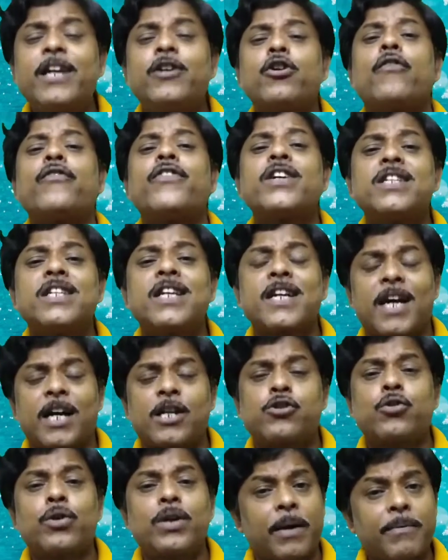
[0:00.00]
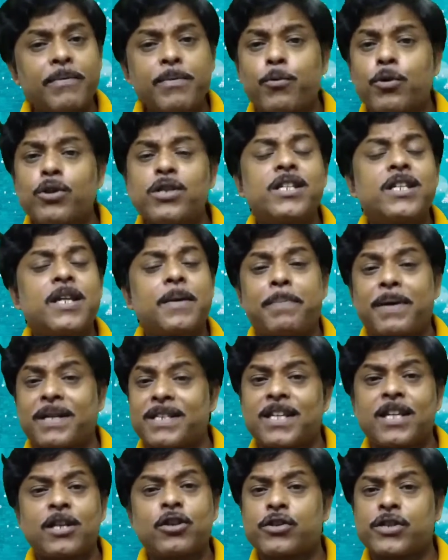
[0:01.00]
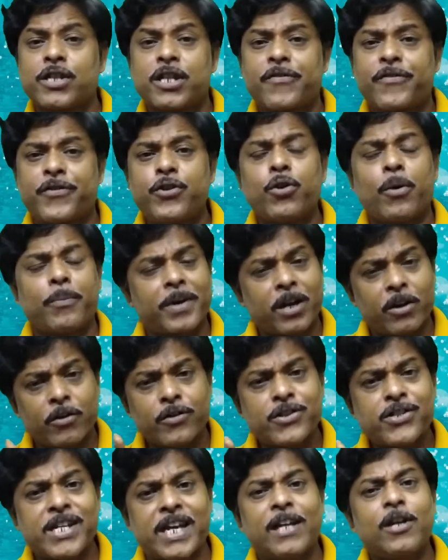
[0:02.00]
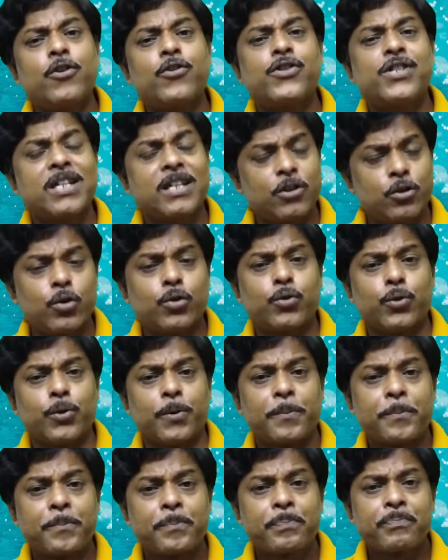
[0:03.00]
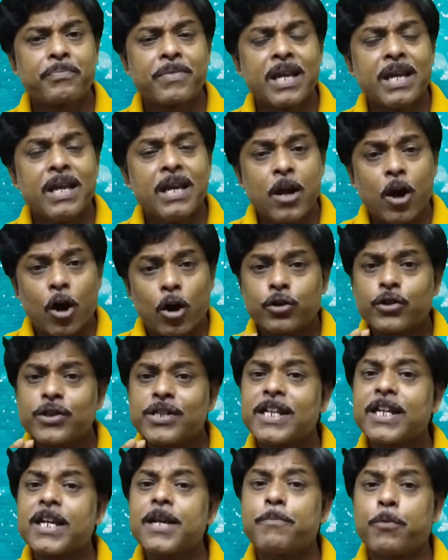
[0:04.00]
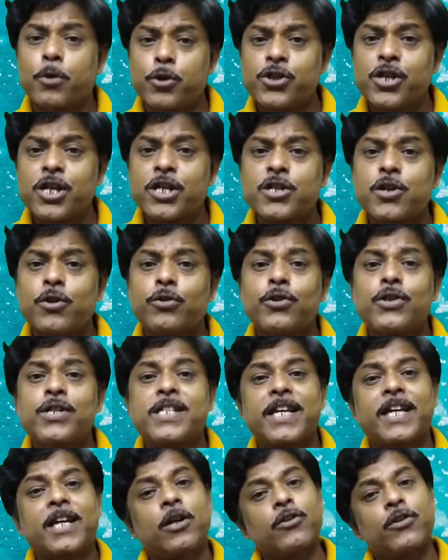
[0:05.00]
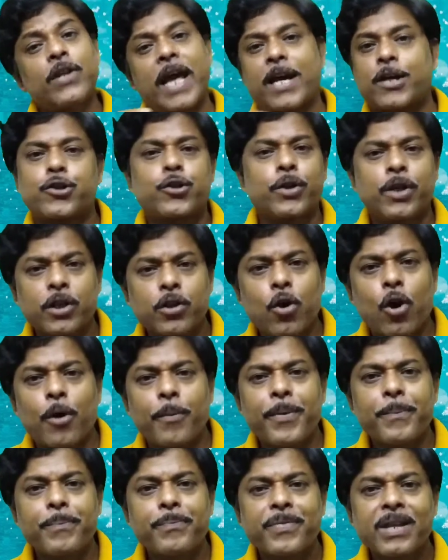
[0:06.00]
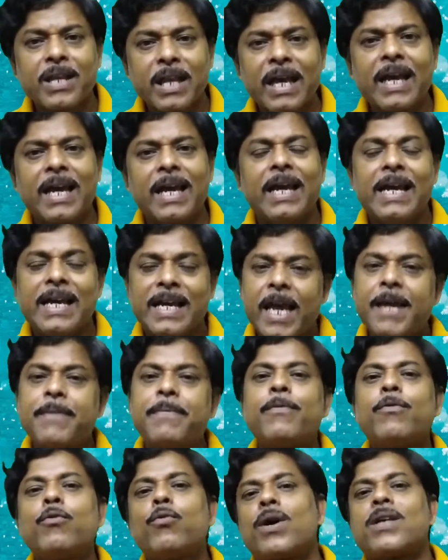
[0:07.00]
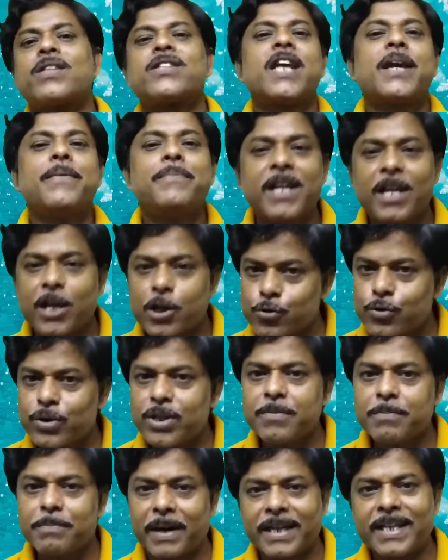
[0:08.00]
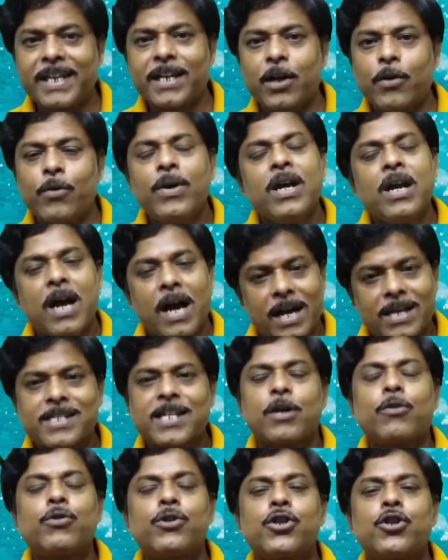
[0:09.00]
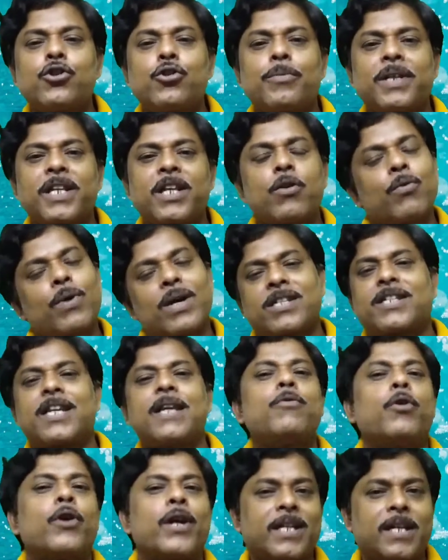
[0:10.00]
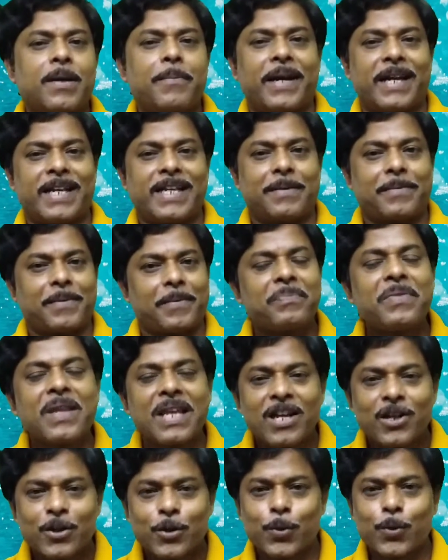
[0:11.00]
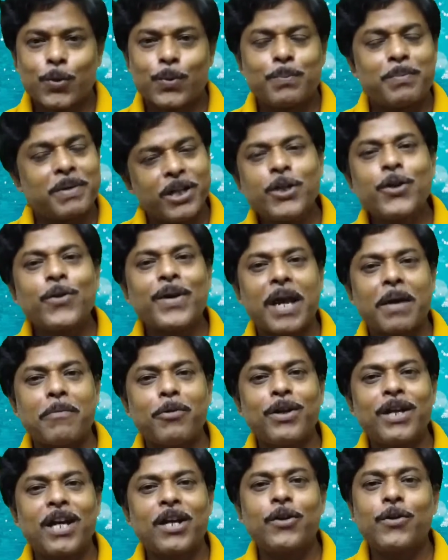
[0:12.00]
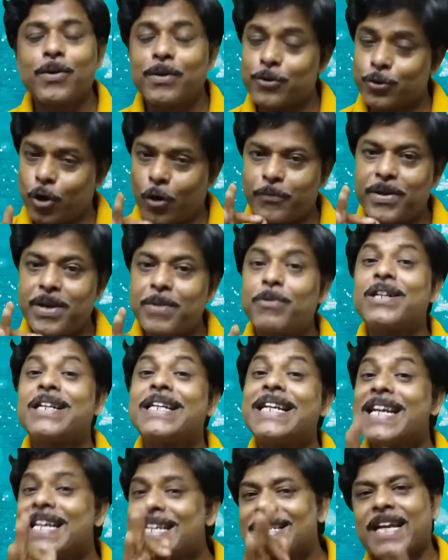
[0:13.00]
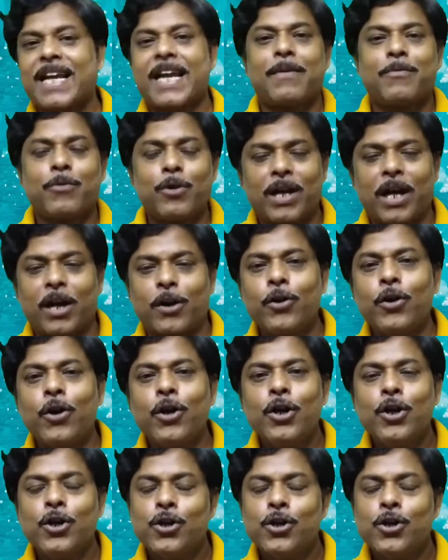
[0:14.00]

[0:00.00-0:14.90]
এই টপিক নিয়ে কাজ করলে আমি বলছি না পাঁচ হাজার দশ হাজার ভিউ হবে কারণ চ্যানেল হচ্ছে নতুন অন্তত যেখানে পঞ্চাশটা হতো সেখানে হয়তো একশোটা তো হবে হ্যাঁ এইভাবে ওয়াচ টাইমটা কিছুদিন বাড়িয়ে নাও আশা করছি তোমাদের ওয়াচ টাইম অনেকটা বেড়ে যাবে তো ভিডিও কেমন লাগলো টপ এবং ট্রিক্সটা কেমন লাগলো